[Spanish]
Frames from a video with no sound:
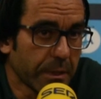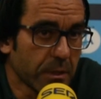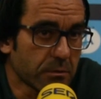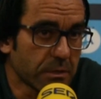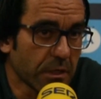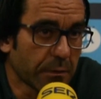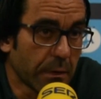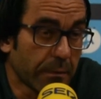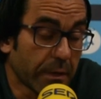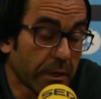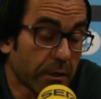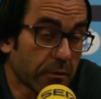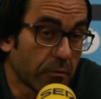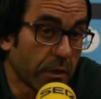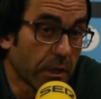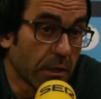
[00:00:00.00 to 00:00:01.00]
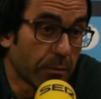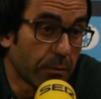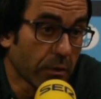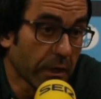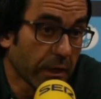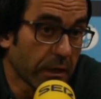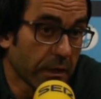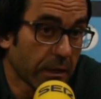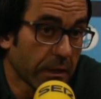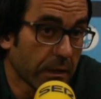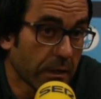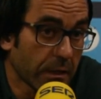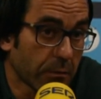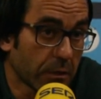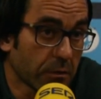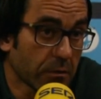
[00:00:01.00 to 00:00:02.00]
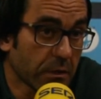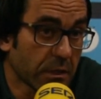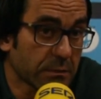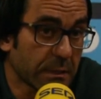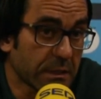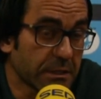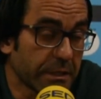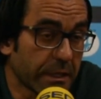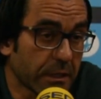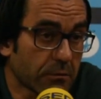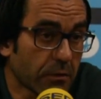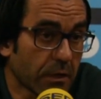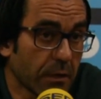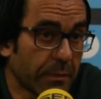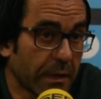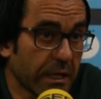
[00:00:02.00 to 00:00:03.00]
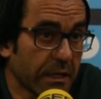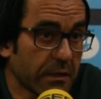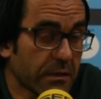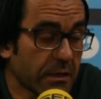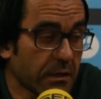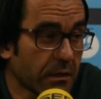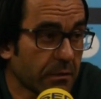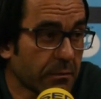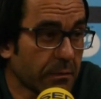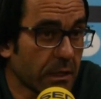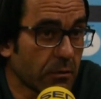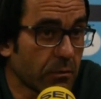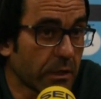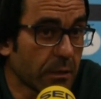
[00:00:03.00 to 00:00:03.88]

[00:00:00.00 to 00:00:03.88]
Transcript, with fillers: pero sí que me parece un equipo que, bueno, que es más directo que el Palencia, ¿vale?